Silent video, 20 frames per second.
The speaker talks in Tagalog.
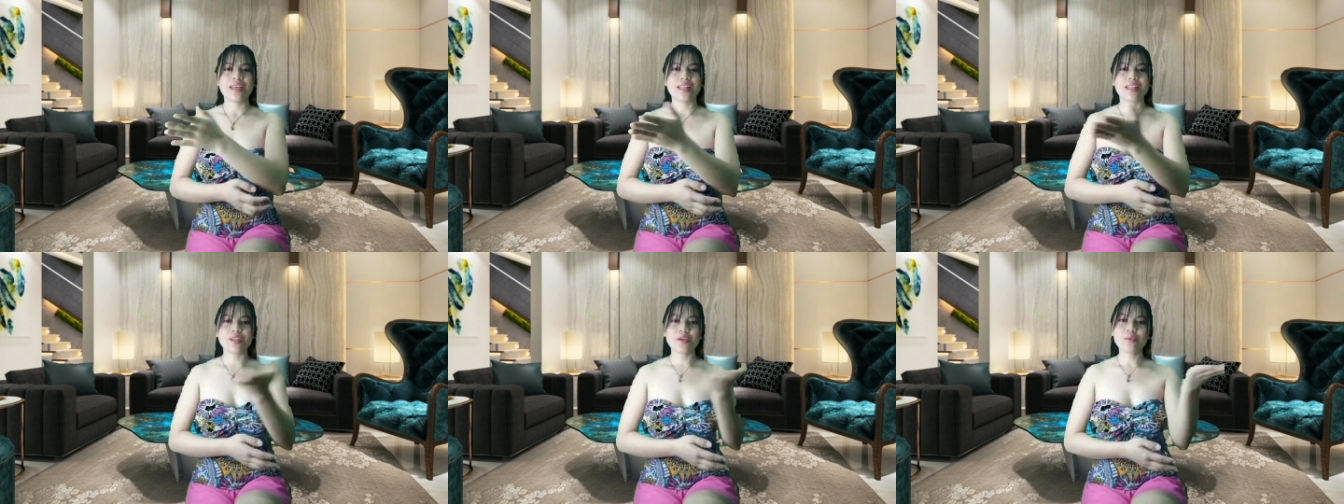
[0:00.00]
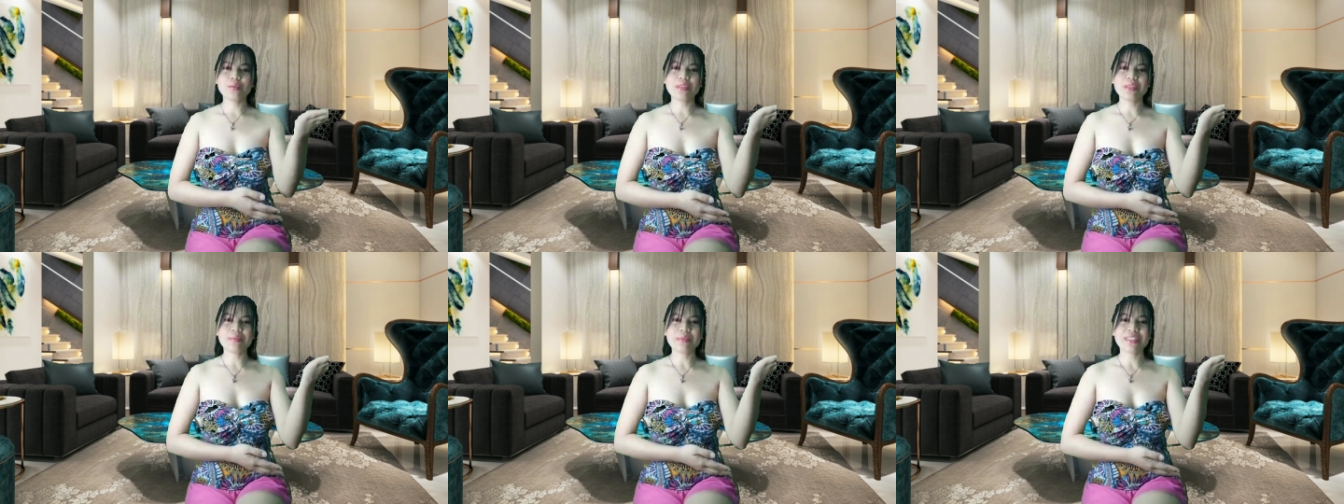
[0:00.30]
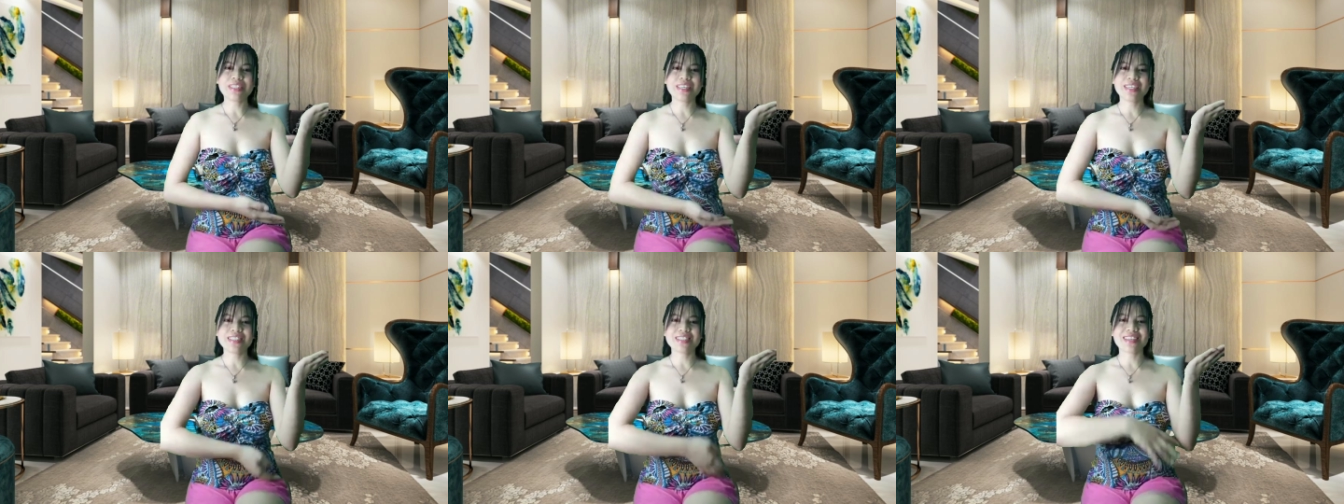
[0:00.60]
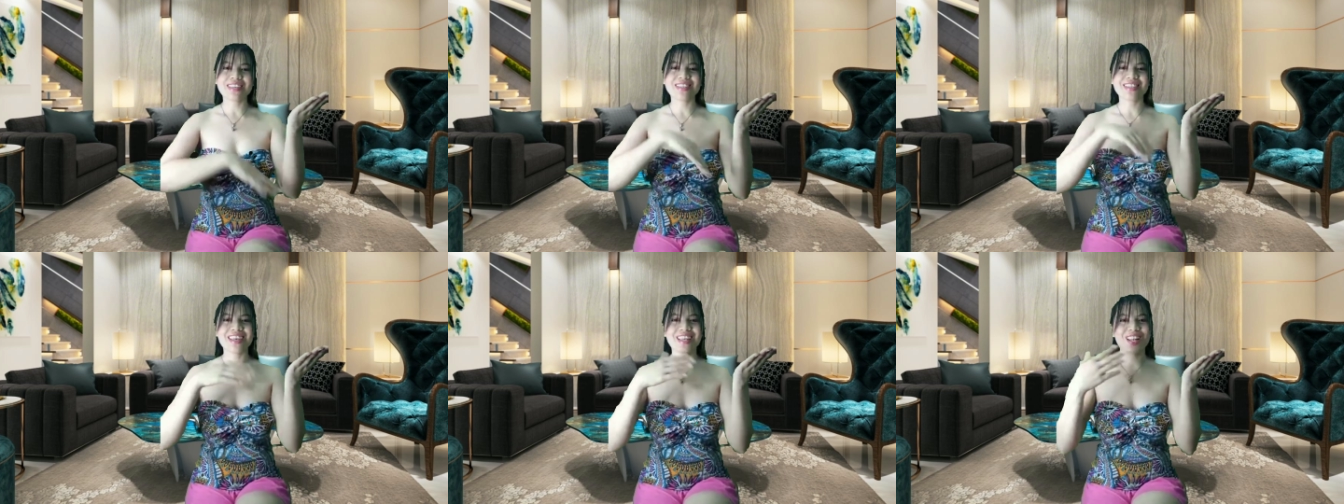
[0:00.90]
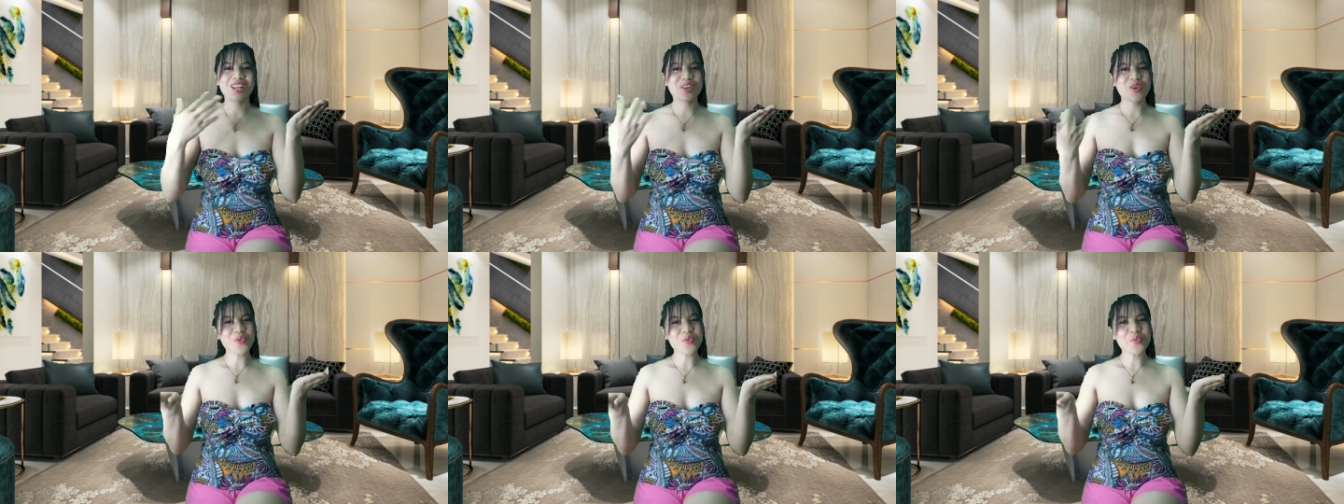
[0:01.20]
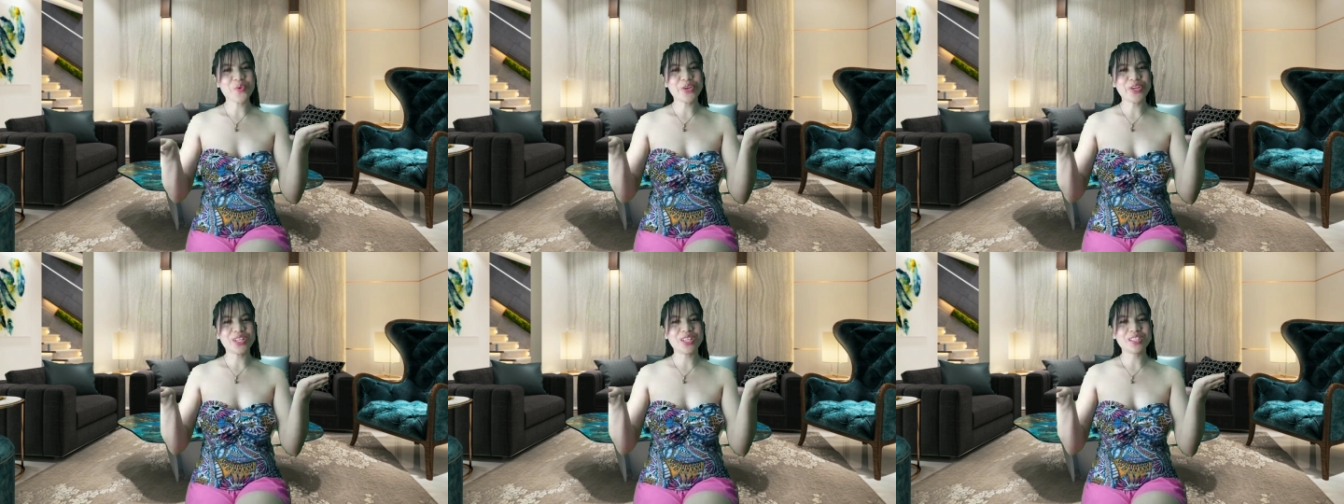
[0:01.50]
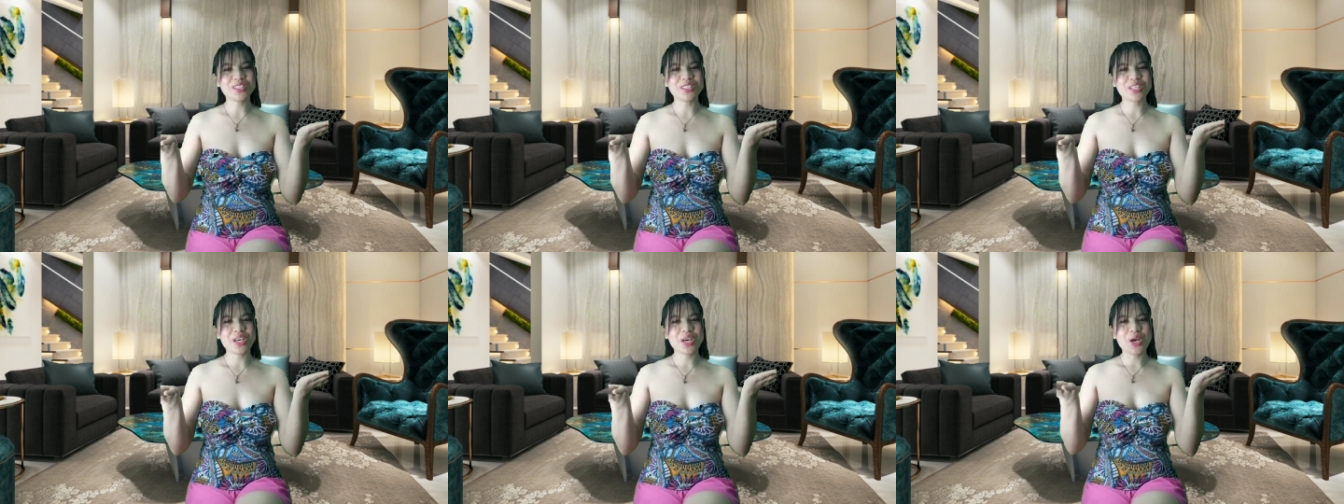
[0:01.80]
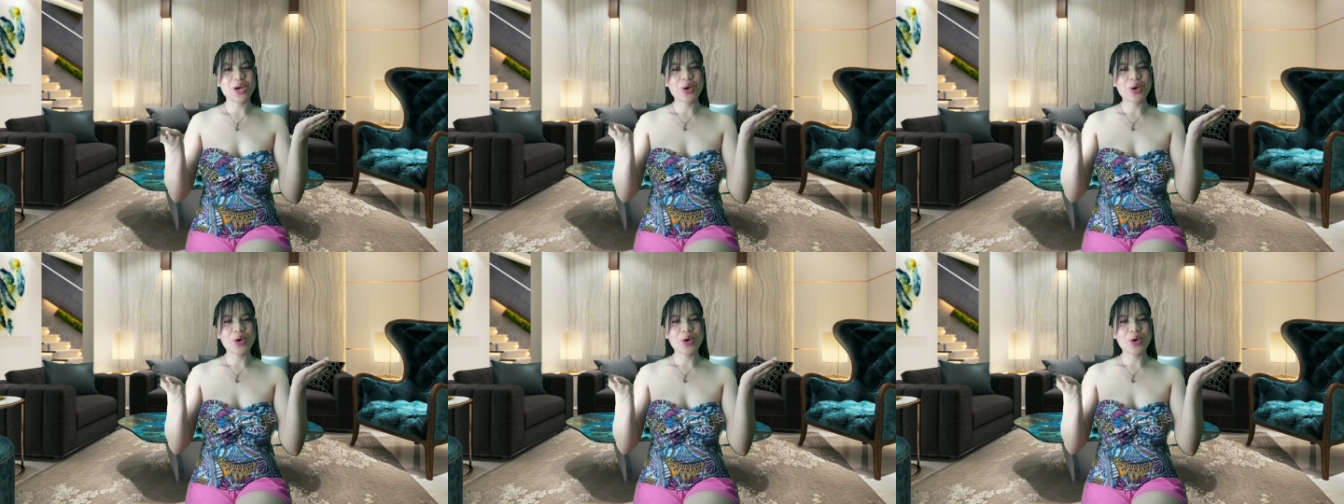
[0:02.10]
Hello Pilipinas and hello world!